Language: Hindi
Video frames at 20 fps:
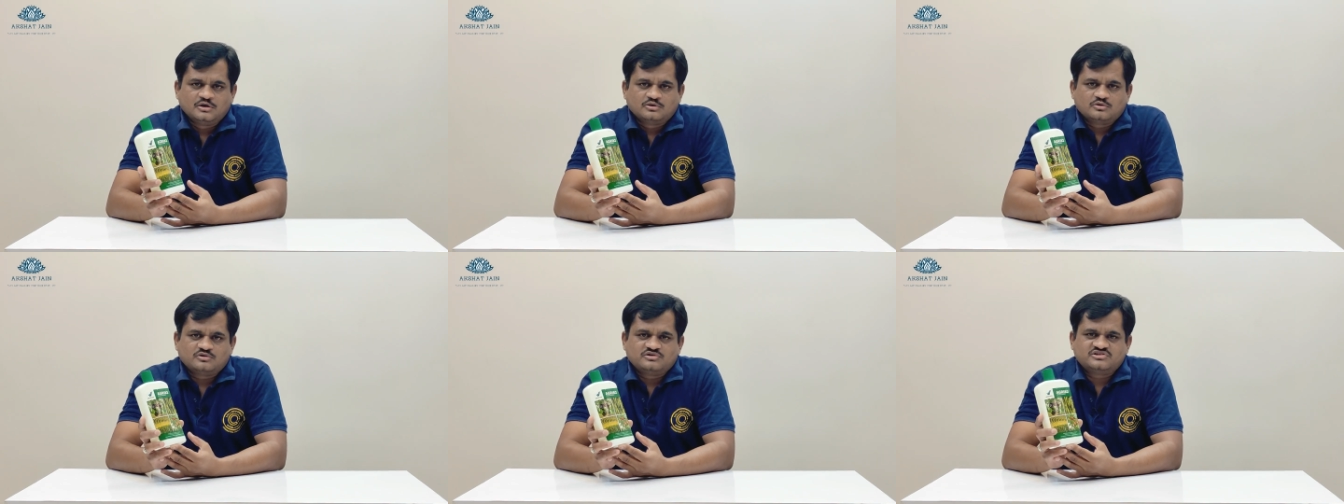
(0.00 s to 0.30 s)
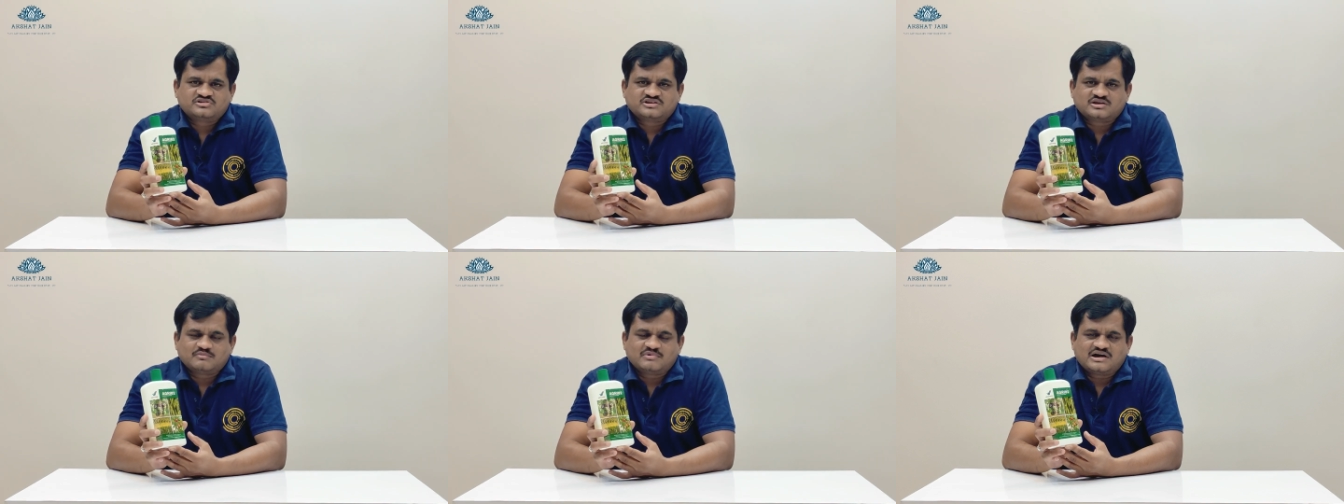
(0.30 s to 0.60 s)
तो
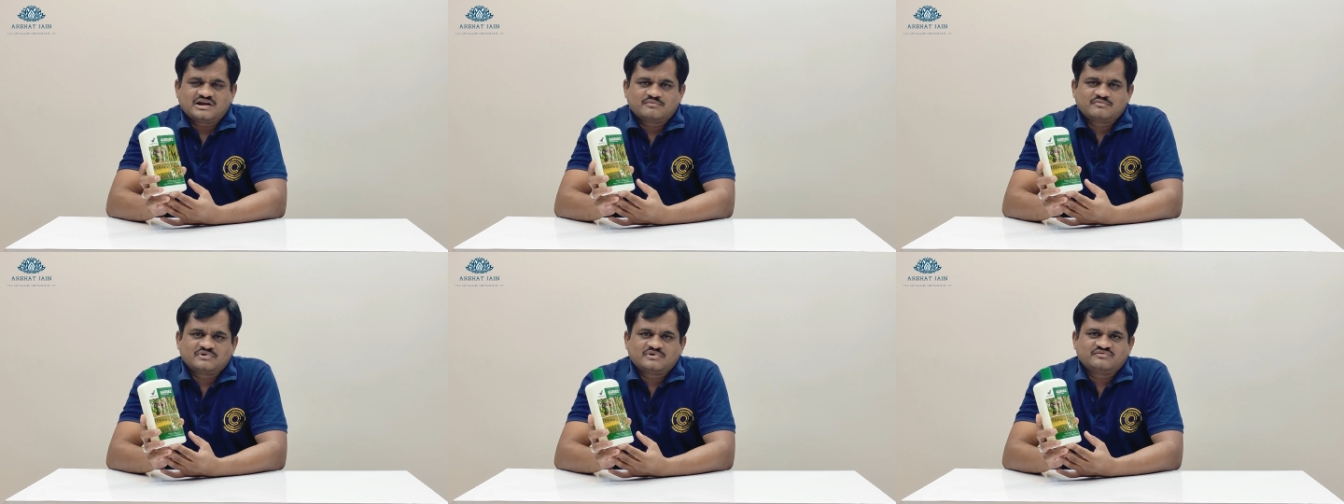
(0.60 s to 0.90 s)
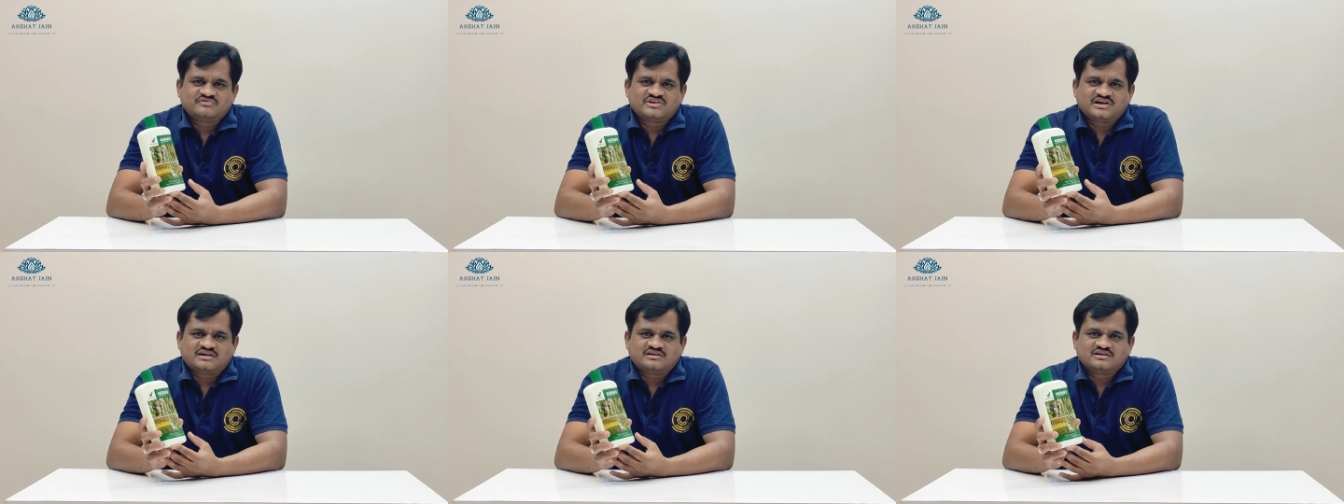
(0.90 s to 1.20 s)
इसके बारे में
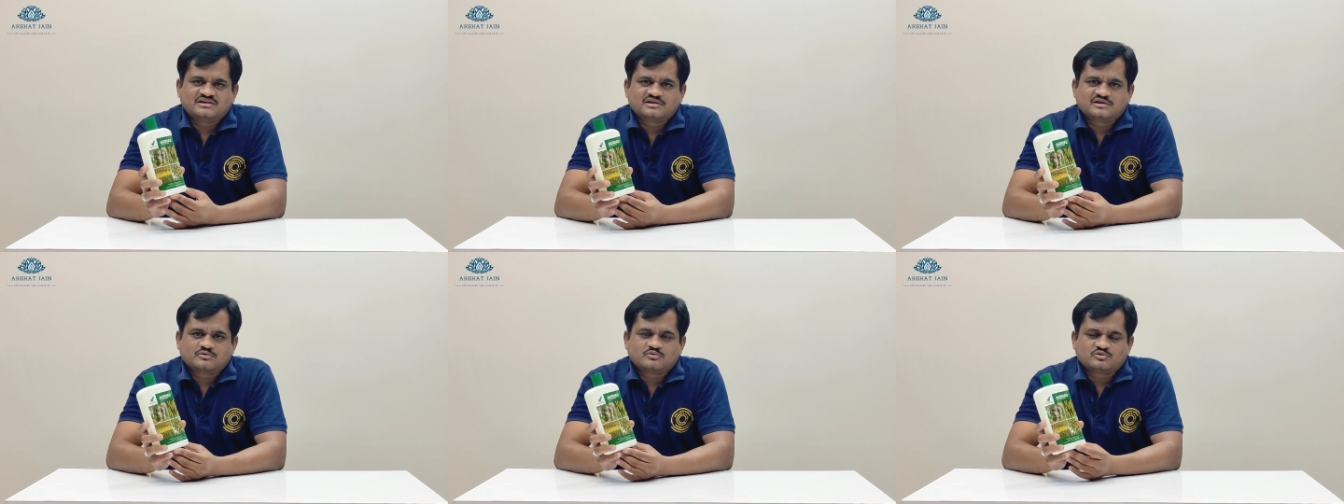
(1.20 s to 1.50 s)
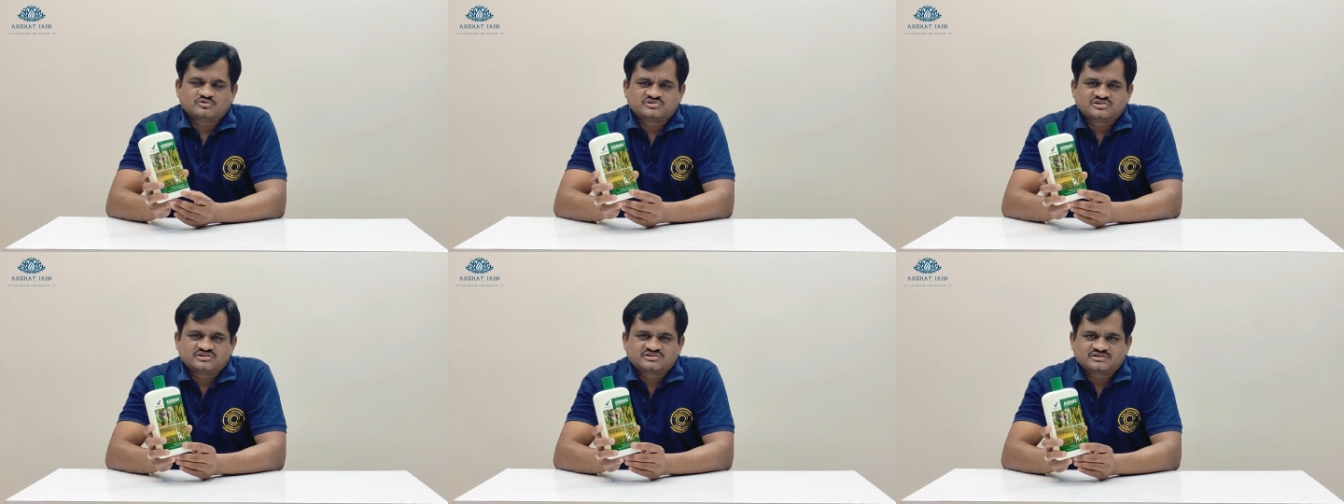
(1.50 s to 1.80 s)
हम जानने की
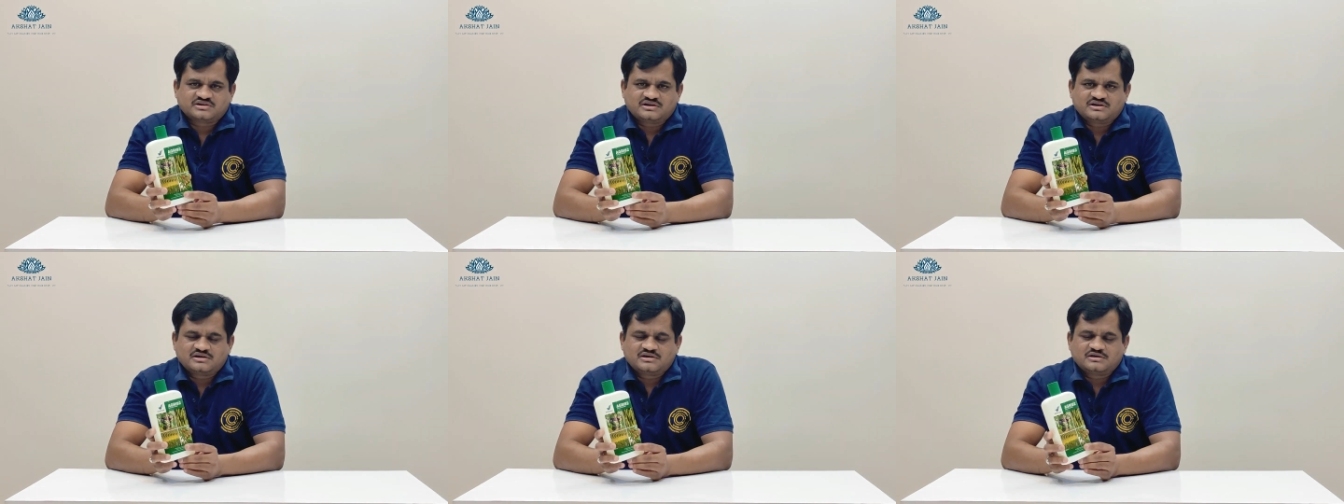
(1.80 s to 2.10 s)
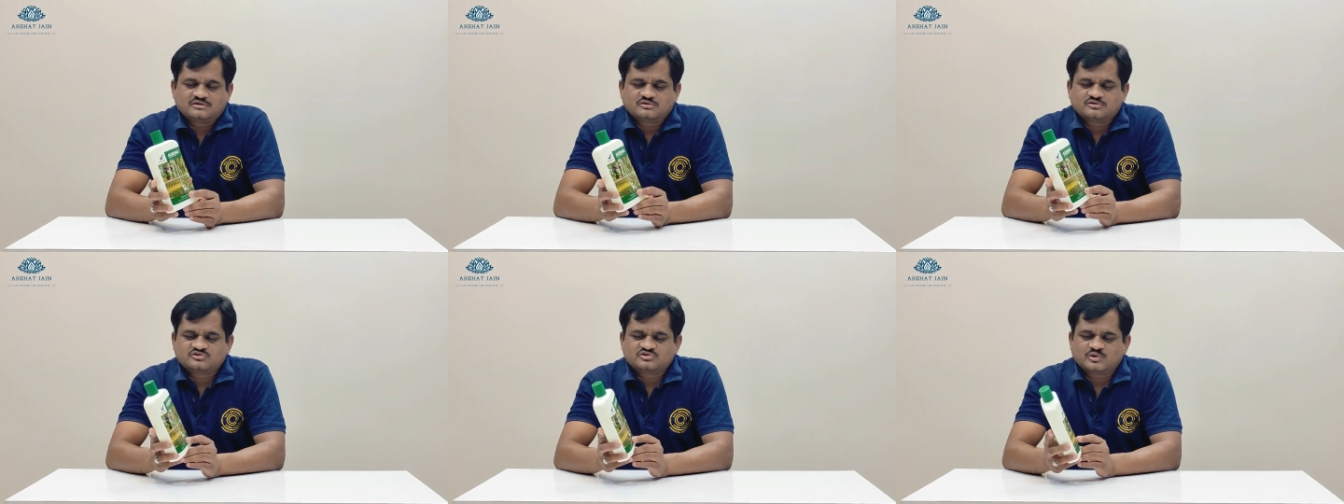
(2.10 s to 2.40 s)
कोशिश
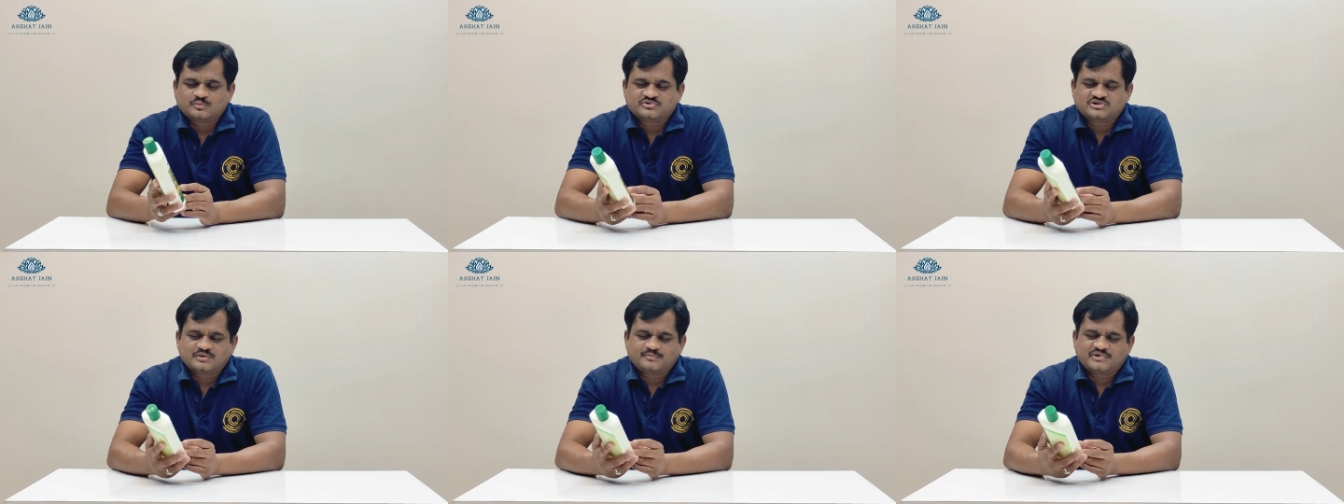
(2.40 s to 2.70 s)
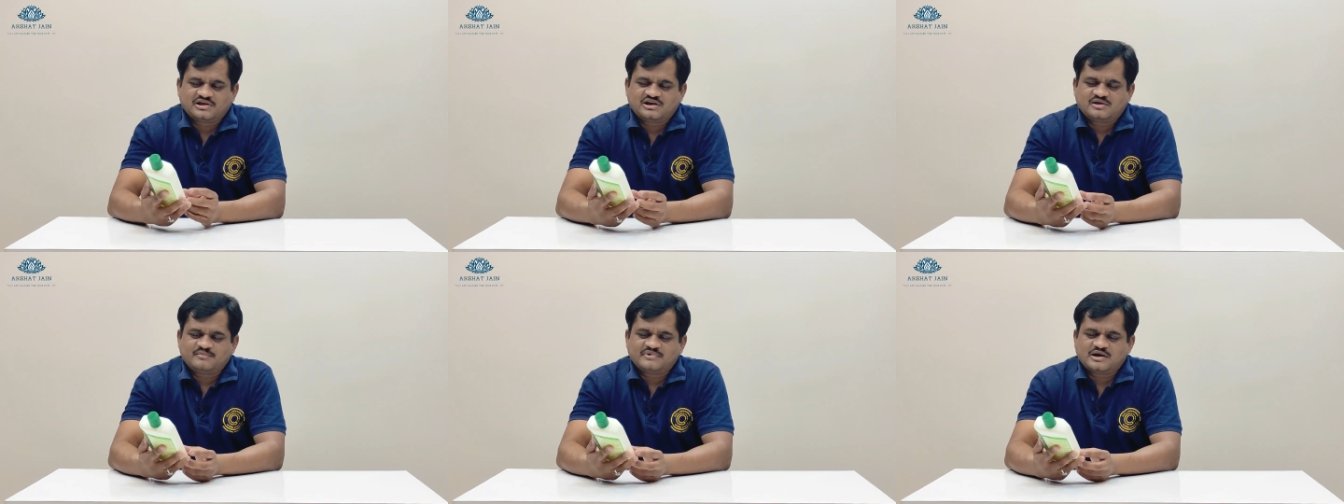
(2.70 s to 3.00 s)
करेंगे तो सबसे
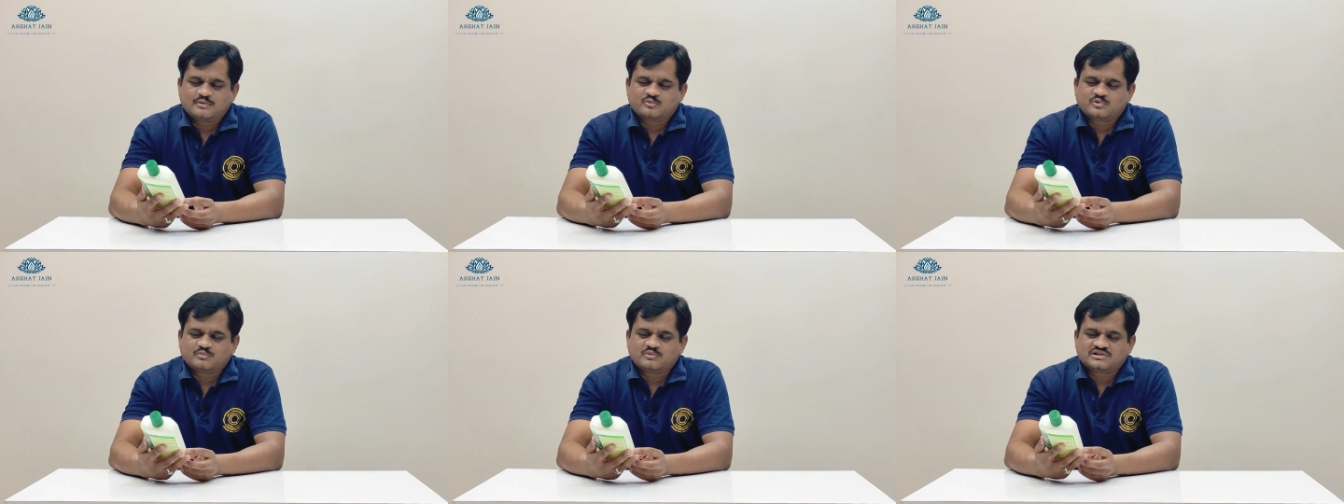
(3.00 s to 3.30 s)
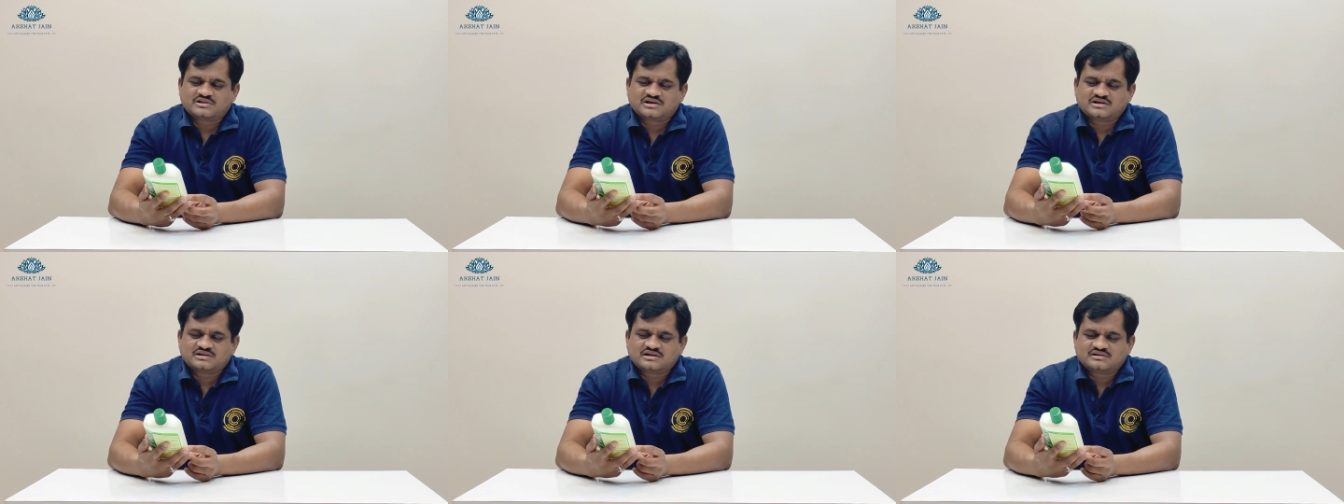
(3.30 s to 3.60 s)
पहले मैं आपको
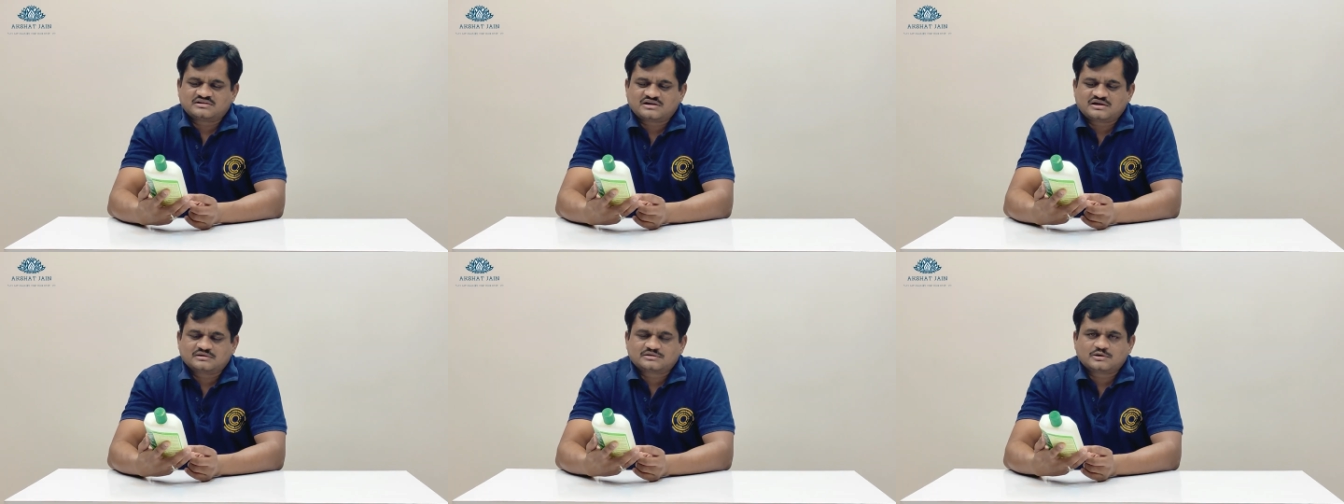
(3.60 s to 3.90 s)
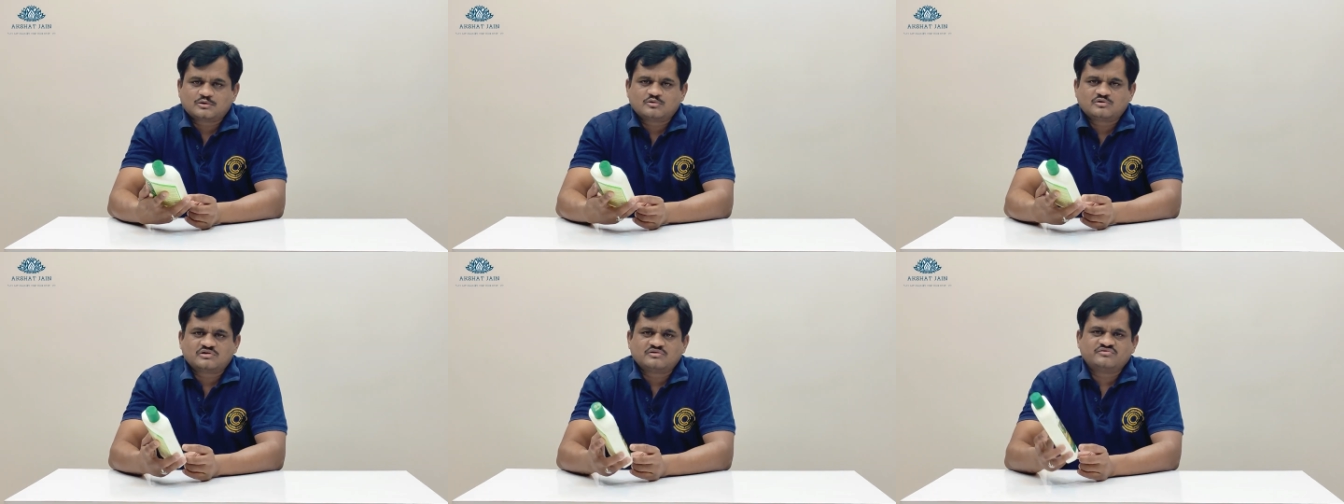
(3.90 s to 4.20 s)
बताना
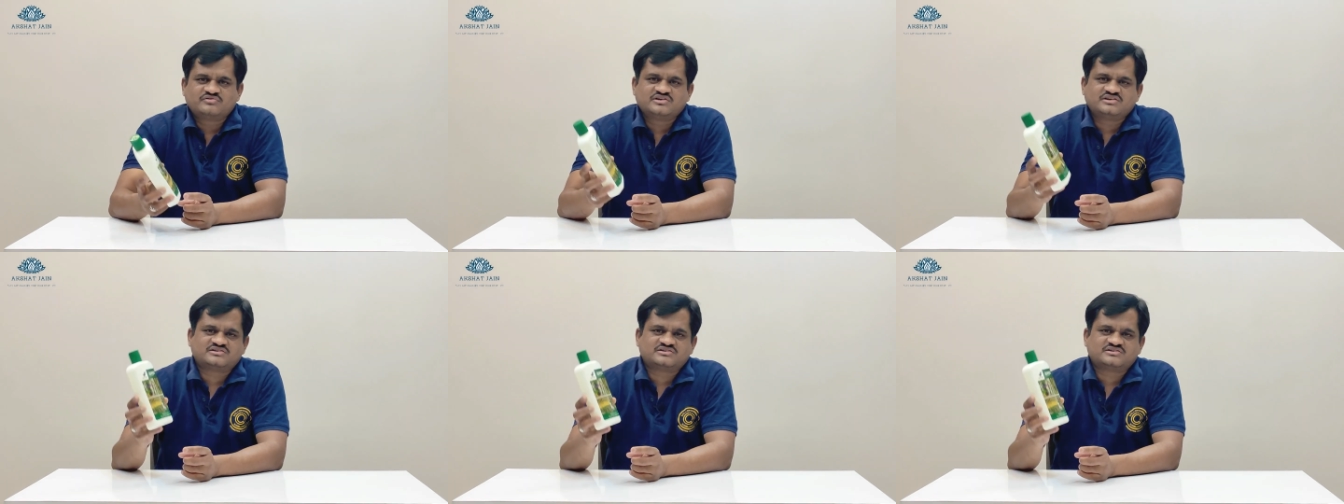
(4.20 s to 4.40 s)
चाहता हूँ कि